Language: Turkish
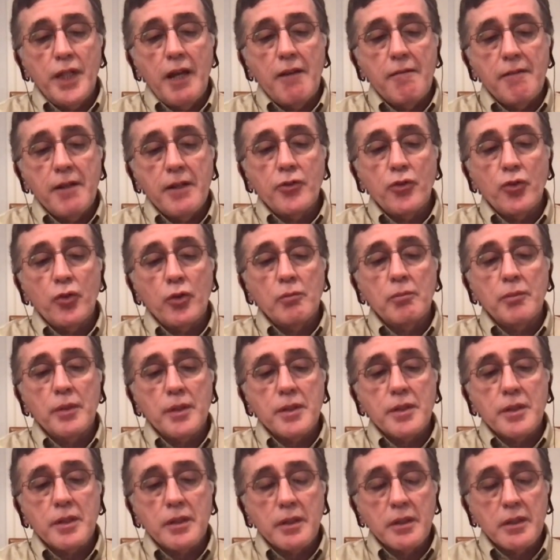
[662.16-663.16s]
devlet
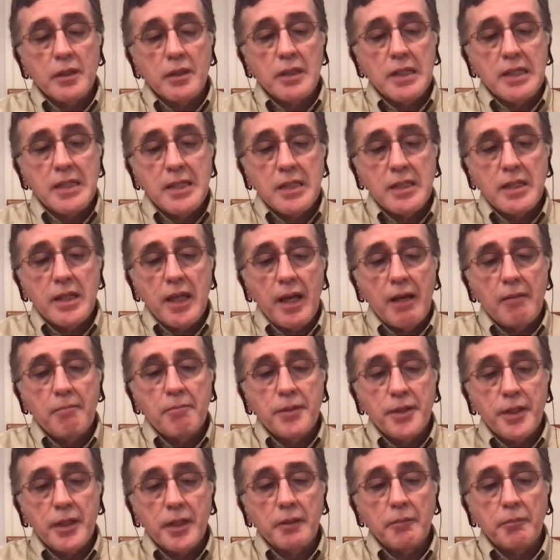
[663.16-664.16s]
olmasını
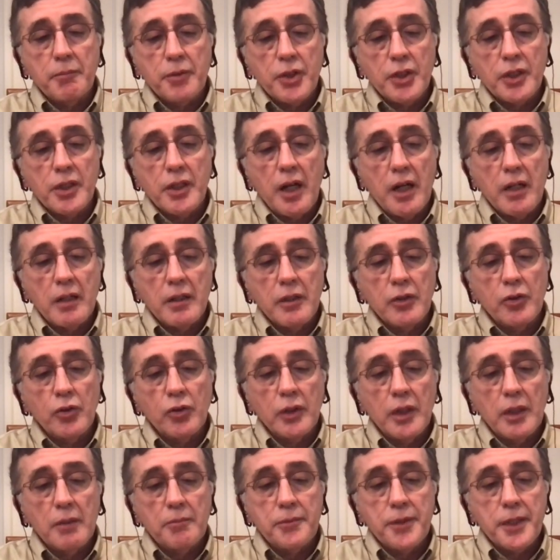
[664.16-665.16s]
isteyen bir takım çıkarları
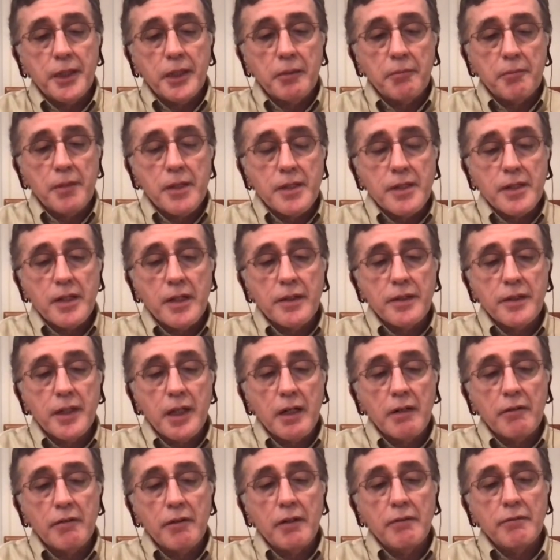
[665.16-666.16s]
olan bir takım
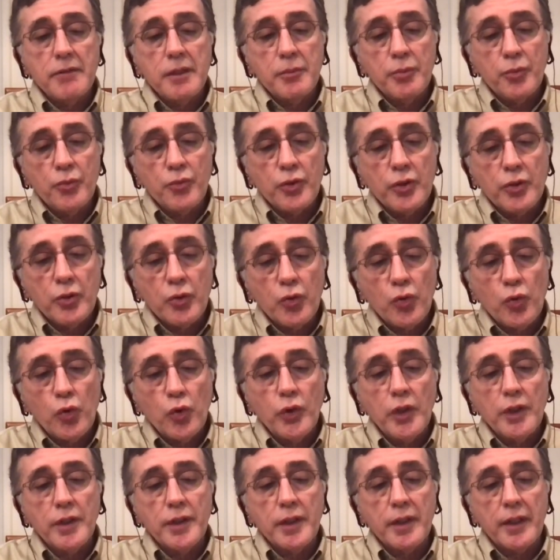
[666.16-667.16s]
insanlar var ve bunları
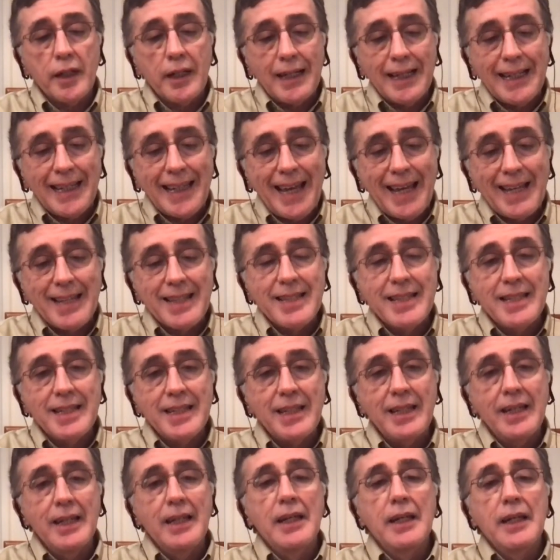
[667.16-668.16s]
kullanarak
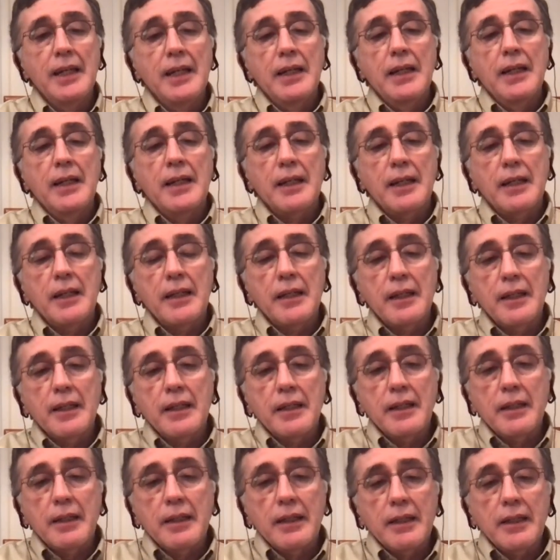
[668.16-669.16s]
kendi e,